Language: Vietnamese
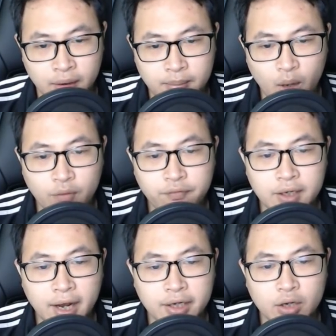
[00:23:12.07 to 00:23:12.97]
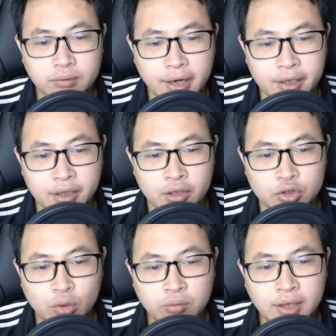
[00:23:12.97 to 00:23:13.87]
Mà có phần đại công này,
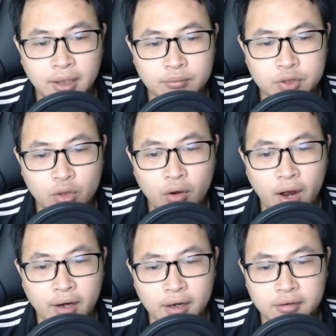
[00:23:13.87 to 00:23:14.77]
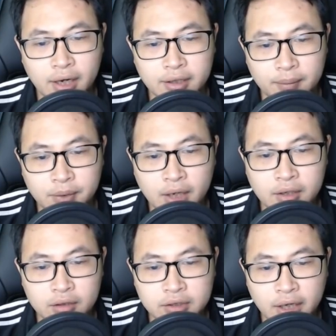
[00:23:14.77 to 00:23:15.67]
chúng ta thậm chí có khả năng thành lập thế
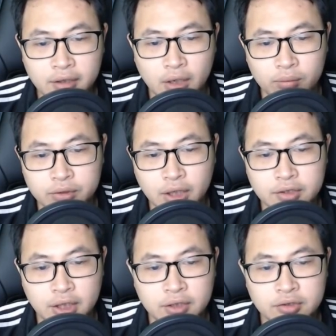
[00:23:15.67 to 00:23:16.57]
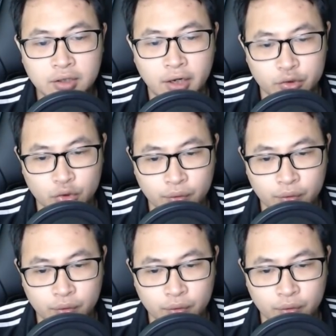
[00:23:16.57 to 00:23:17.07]
lực nhân tộc chân chính dưới thần chủ.